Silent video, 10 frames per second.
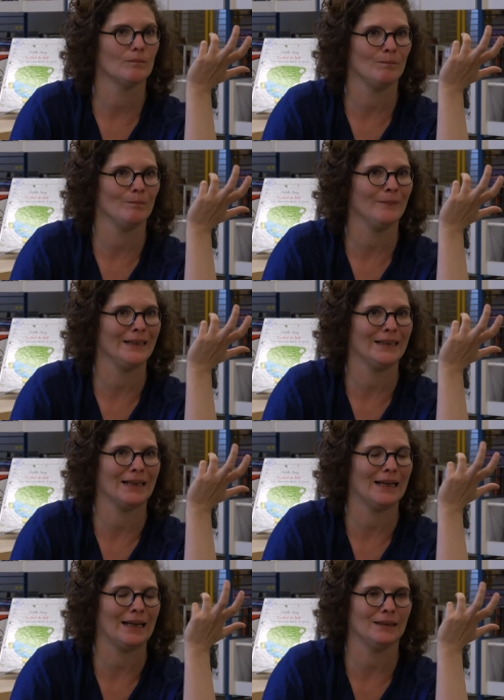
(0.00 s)

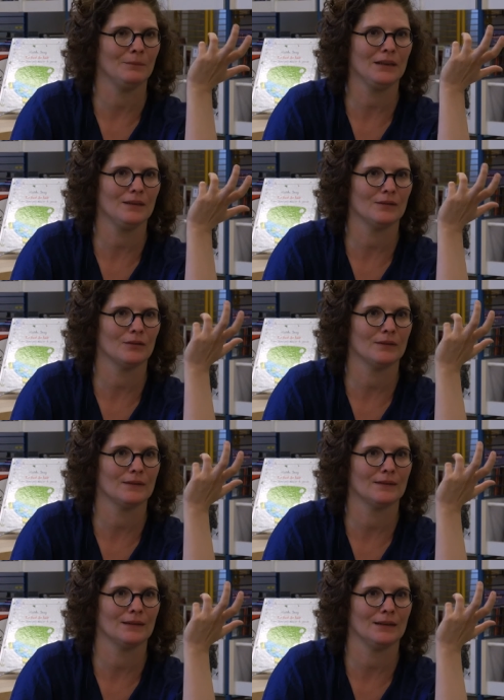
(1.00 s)
mais à la limite,
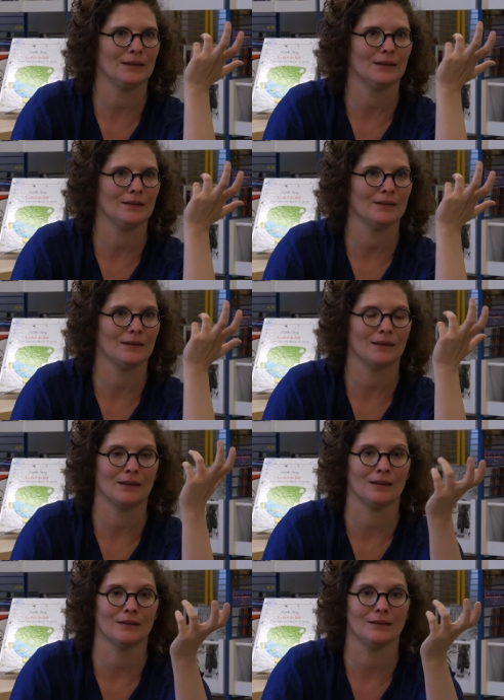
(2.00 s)
c'est
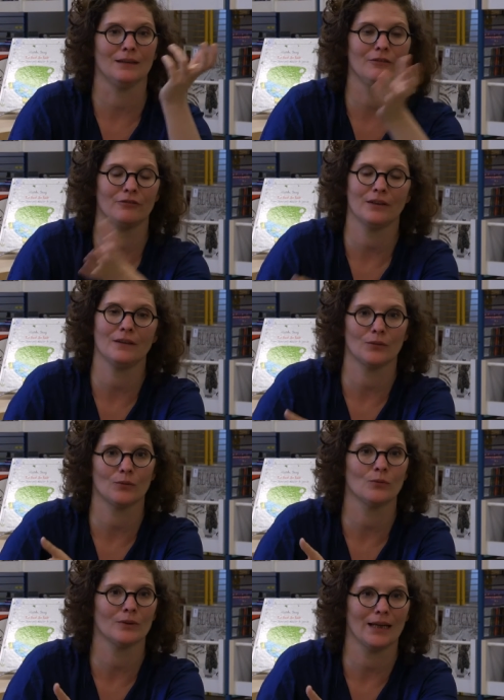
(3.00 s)
un effet
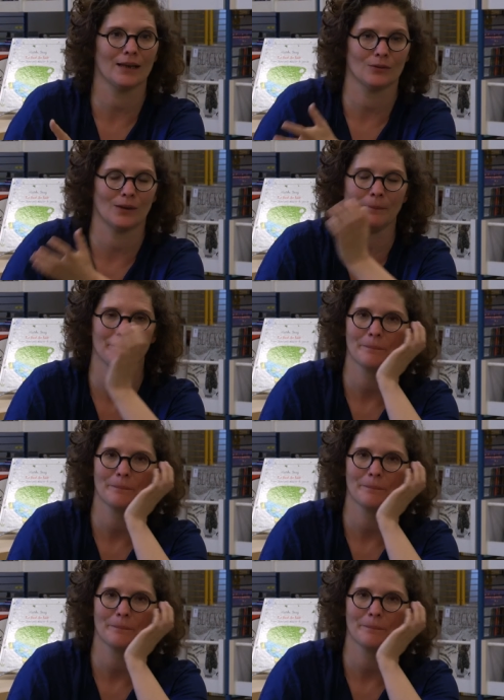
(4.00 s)
secondaire, quoi.